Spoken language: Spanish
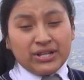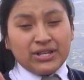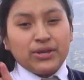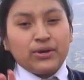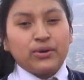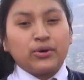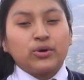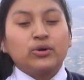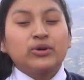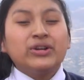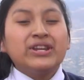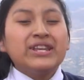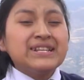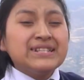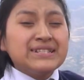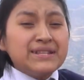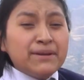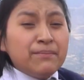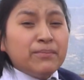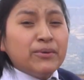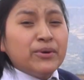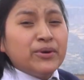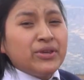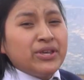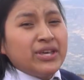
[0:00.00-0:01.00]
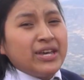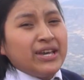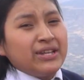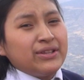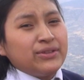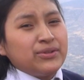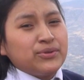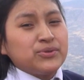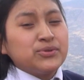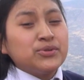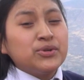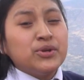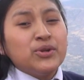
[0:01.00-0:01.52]
ello, con este
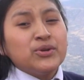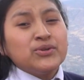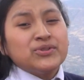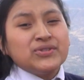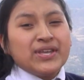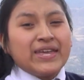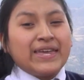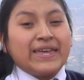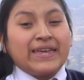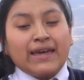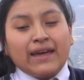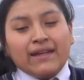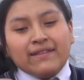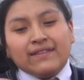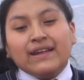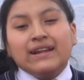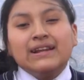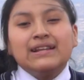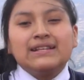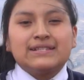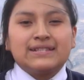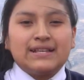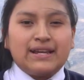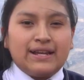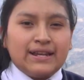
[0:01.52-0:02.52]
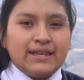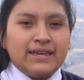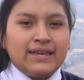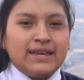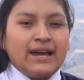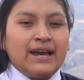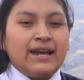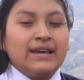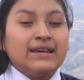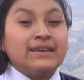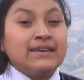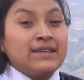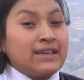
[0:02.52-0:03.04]
proyecto solo se
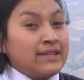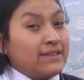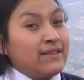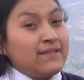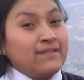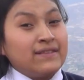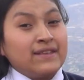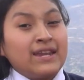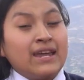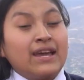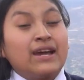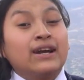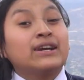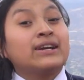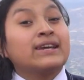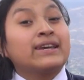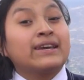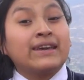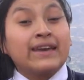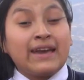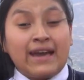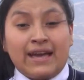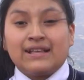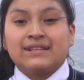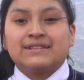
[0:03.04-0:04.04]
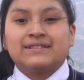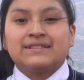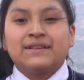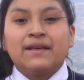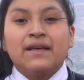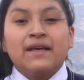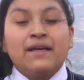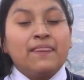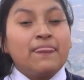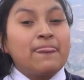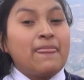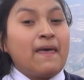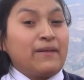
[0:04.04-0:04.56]
canalizaría y ya tendrían gas
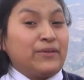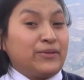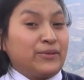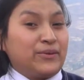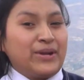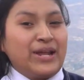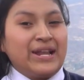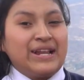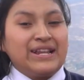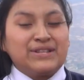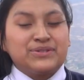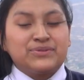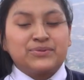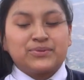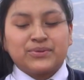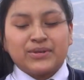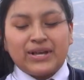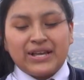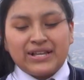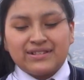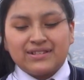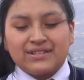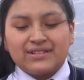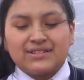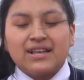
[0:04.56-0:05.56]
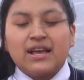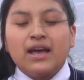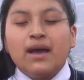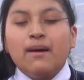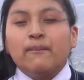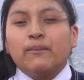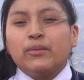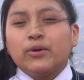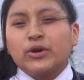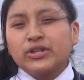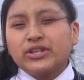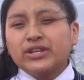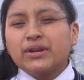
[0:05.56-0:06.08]
natural en sus casas.
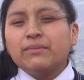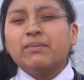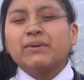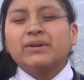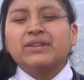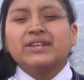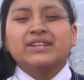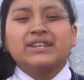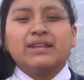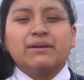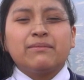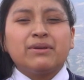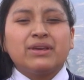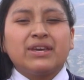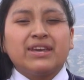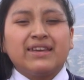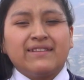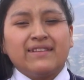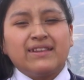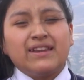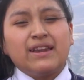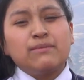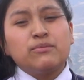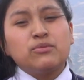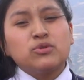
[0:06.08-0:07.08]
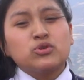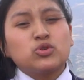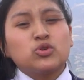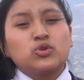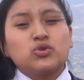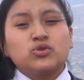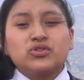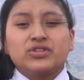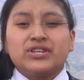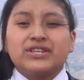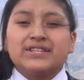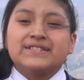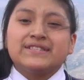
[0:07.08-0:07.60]
Por otra parte, también generamos
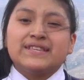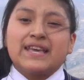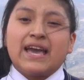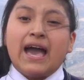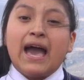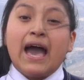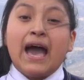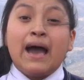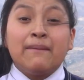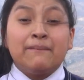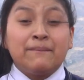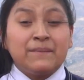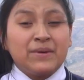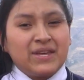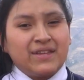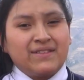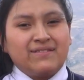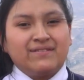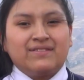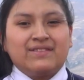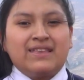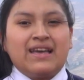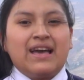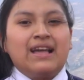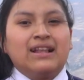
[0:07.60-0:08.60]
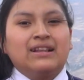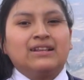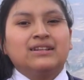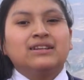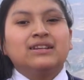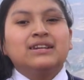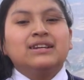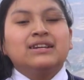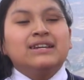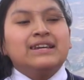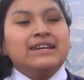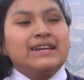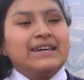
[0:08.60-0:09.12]
conciencia ambiental,
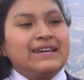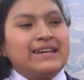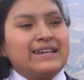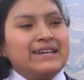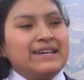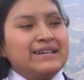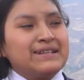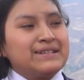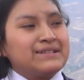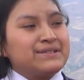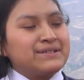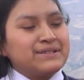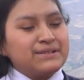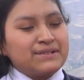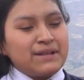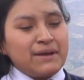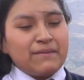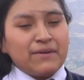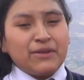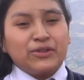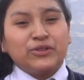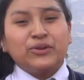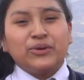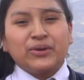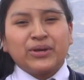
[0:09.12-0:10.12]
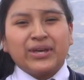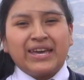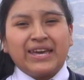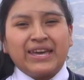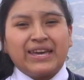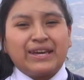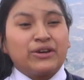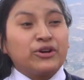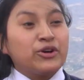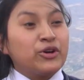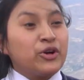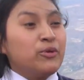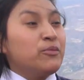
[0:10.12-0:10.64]
eh, sabiendo que
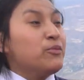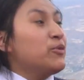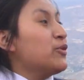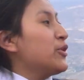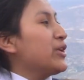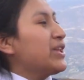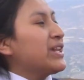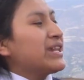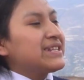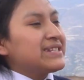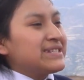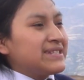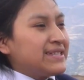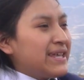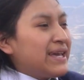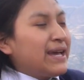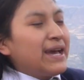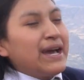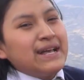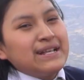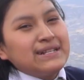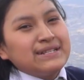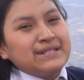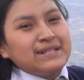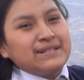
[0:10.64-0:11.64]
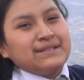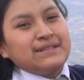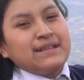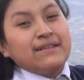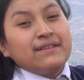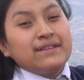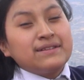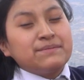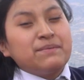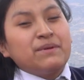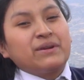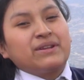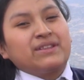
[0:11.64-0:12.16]
cómo este gas se está
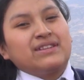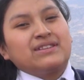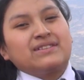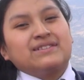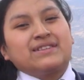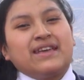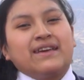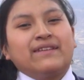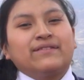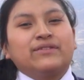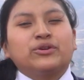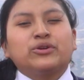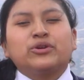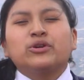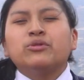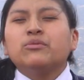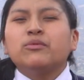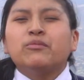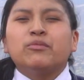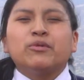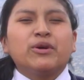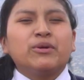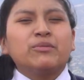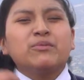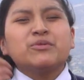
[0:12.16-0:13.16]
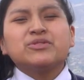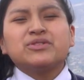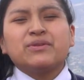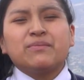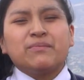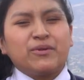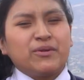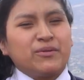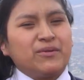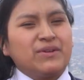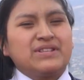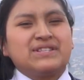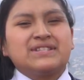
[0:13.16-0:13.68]
desperdiciando, cómo podemos
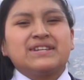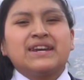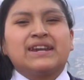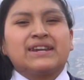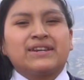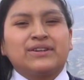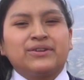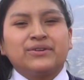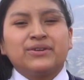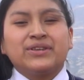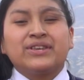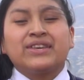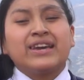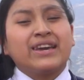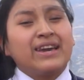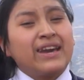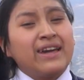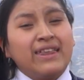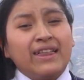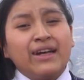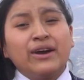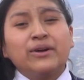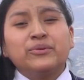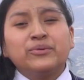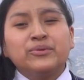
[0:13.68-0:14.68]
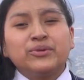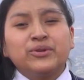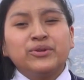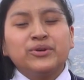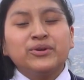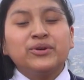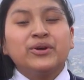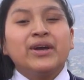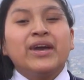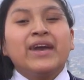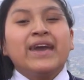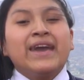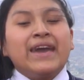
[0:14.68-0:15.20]
aprovecharlo y que cada uno
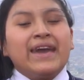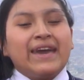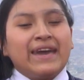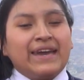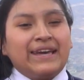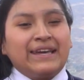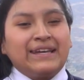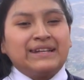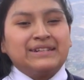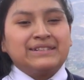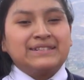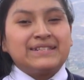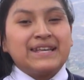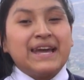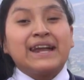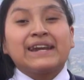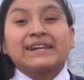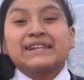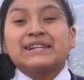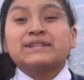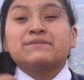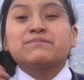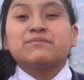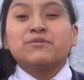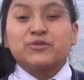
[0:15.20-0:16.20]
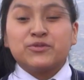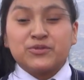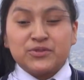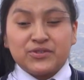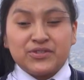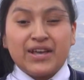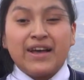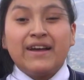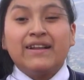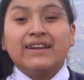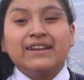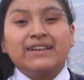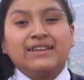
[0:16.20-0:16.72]
eh, sea
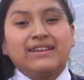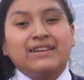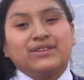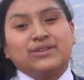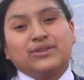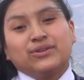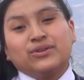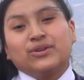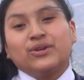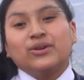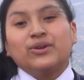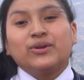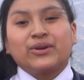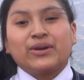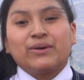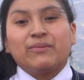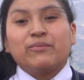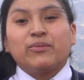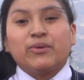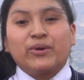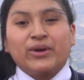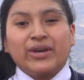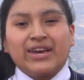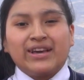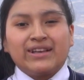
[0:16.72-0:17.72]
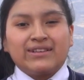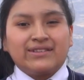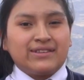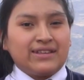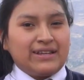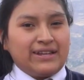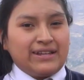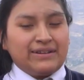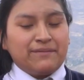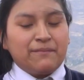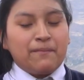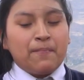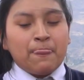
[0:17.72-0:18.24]
responsable de todo lo que puede
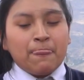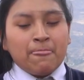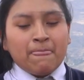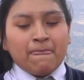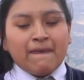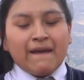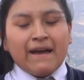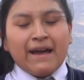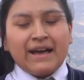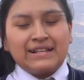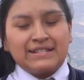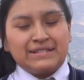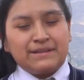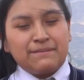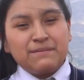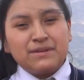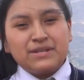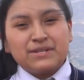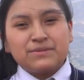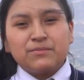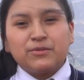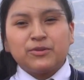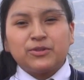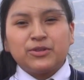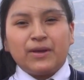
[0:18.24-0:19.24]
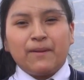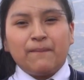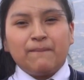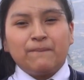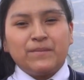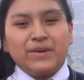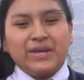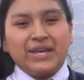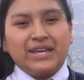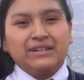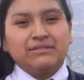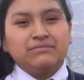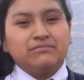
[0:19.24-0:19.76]
hacer. Asimismo,
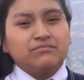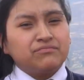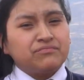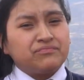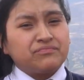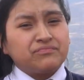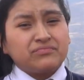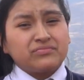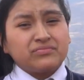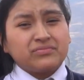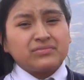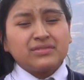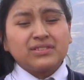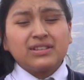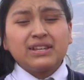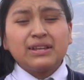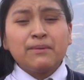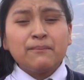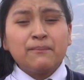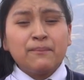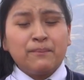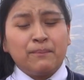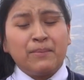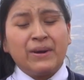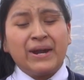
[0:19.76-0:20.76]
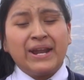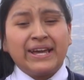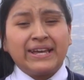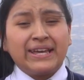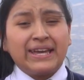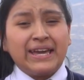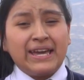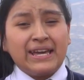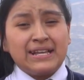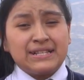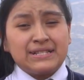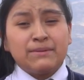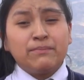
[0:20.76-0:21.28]
también para
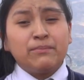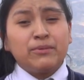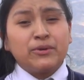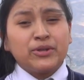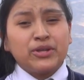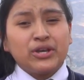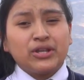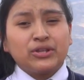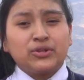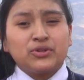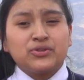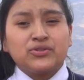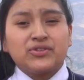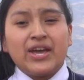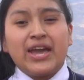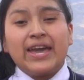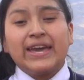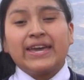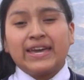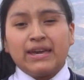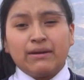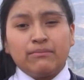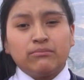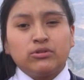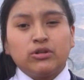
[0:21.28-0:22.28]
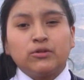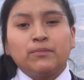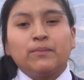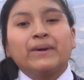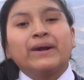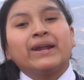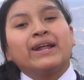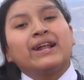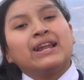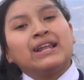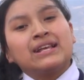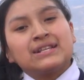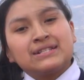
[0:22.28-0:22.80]
que este proyecto sea ejemplo
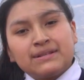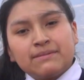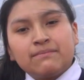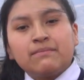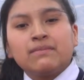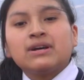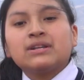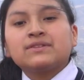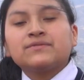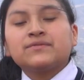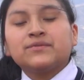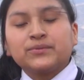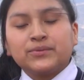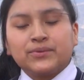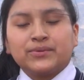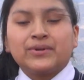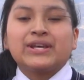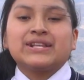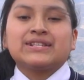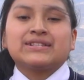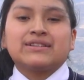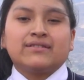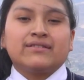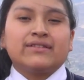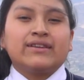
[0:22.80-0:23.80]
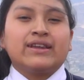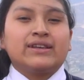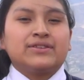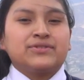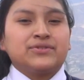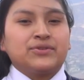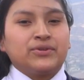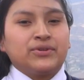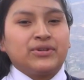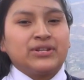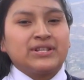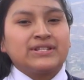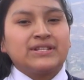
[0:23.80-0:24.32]
para las demás futuras
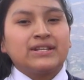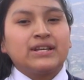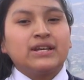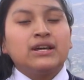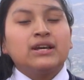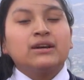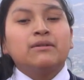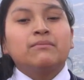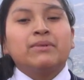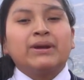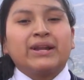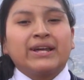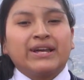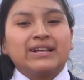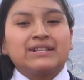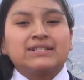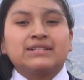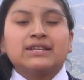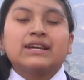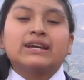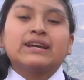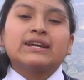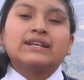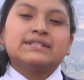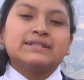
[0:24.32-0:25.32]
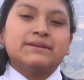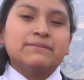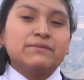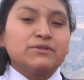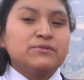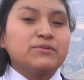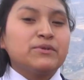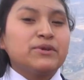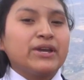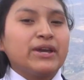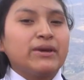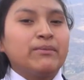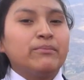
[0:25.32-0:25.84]
generaciones, para que sigan este
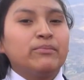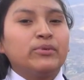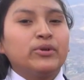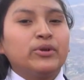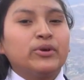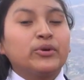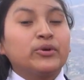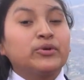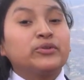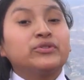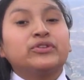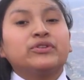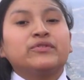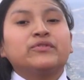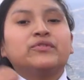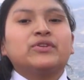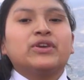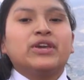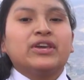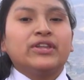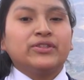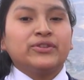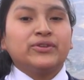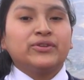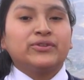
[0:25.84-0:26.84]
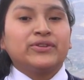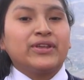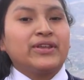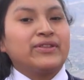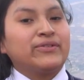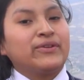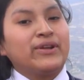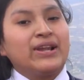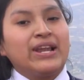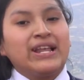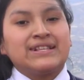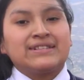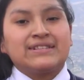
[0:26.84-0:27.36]
mismo ejemplo contribuyendo
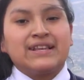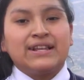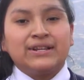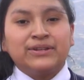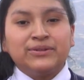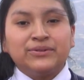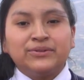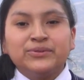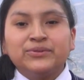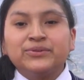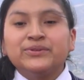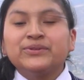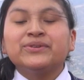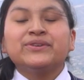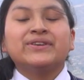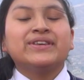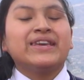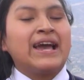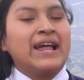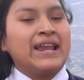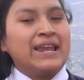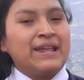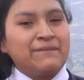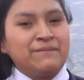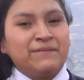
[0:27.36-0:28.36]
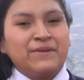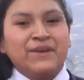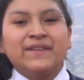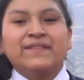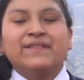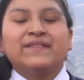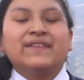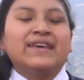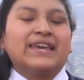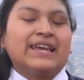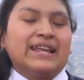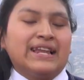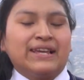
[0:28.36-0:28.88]
tanto a la salud, al
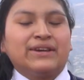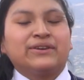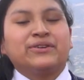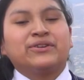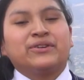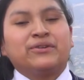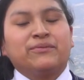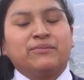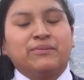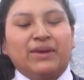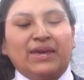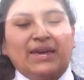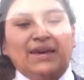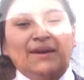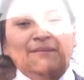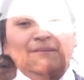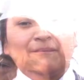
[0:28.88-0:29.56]
ambiente y a la economía.